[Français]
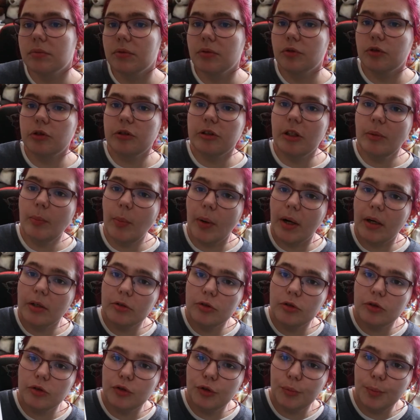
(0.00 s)
Je sais pas,
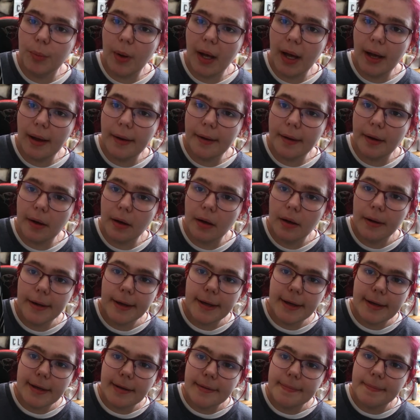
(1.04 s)
je sais pas... Euh,
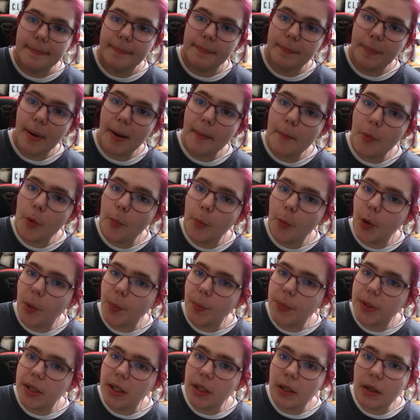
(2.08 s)
pas mon
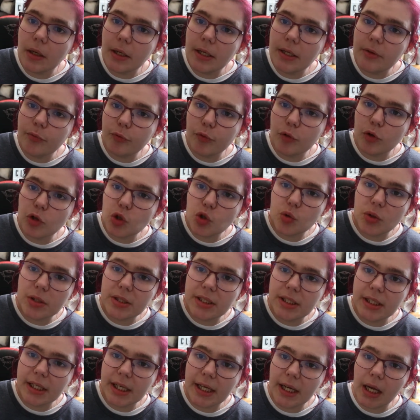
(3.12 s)
premier livre que je
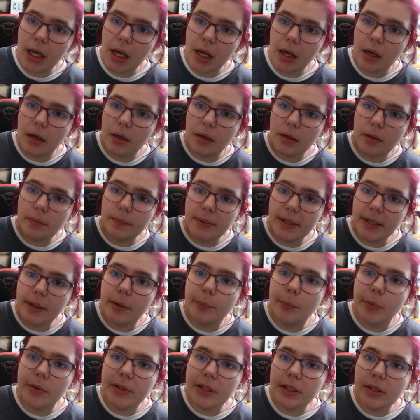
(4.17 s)
choisirais, euh, mais
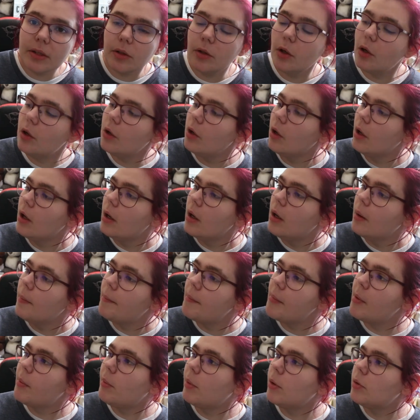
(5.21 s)
peut-être que
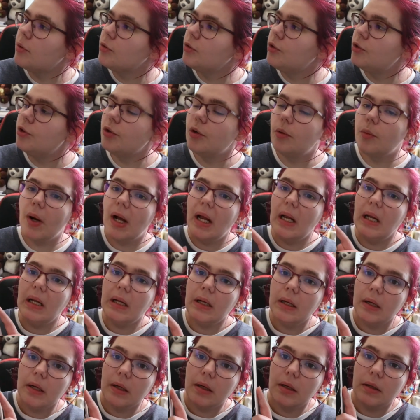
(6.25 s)
moment
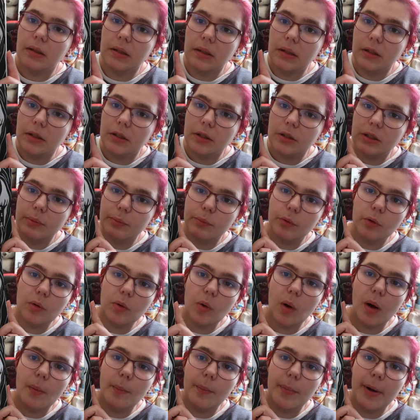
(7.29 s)
Noël,
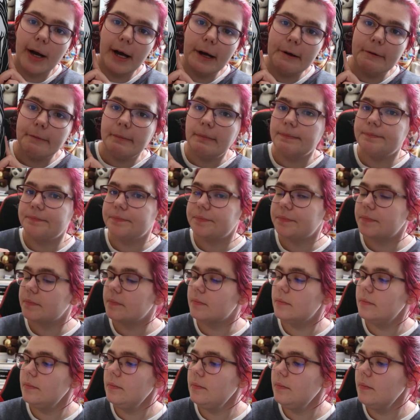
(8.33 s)
pourquoi pas
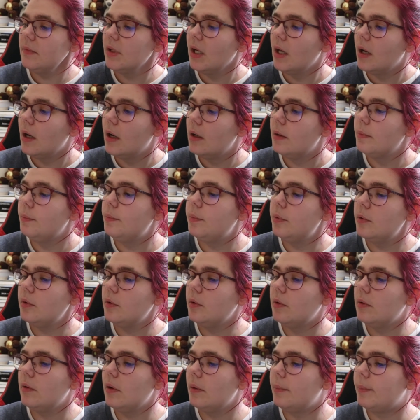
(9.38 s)

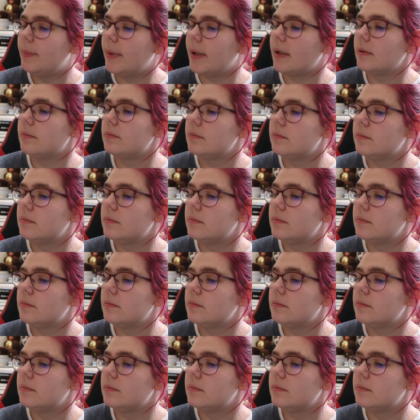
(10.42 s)
Pourquoi pas